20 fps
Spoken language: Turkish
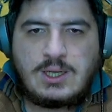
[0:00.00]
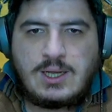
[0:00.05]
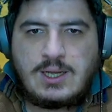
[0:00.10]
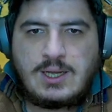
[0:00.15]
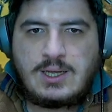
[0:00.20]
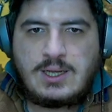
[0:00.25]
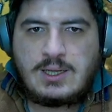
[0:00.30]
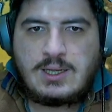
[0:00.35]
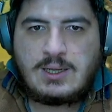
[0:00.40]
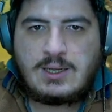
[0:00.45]

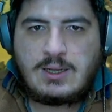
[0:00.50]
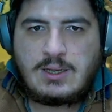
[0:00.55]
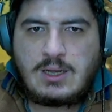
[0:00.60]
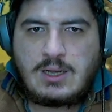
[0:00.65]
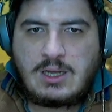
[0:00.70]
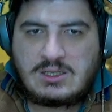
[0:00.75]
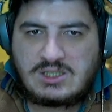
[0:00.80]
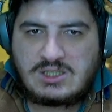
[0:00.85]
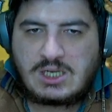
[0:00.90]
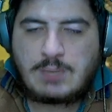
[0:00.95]
Ee,
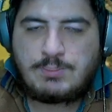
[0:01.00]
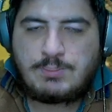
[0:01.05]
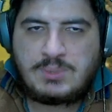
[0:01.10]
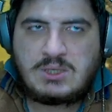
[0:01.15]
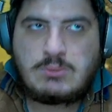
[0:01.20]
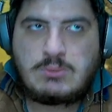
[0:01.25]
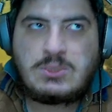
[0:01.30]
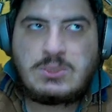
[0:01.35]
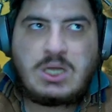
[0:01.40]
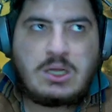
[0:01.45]
ancak
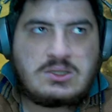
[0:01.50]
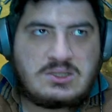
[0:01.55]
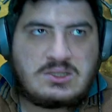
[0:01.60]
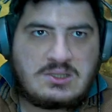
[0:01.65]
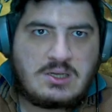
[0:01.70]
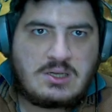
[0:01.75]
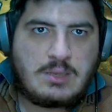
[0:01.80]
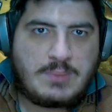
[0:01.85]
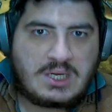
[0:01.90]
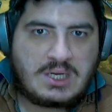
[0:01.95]
birim
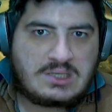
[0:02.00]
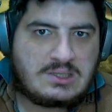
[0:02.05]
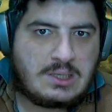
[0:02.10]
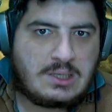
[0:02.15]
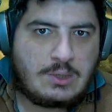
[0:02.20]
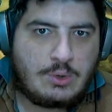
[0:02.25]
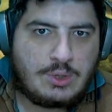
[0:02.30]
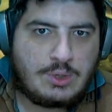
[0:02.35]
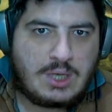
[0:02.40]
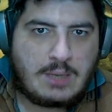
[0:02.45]
counterlamak
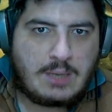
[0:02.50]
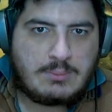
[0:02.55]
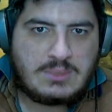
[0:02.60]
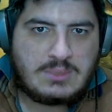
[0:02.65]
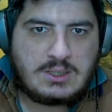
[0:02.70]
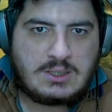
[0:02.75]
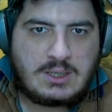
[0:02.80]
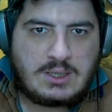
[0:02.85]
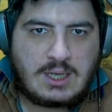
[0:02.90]
da önemli.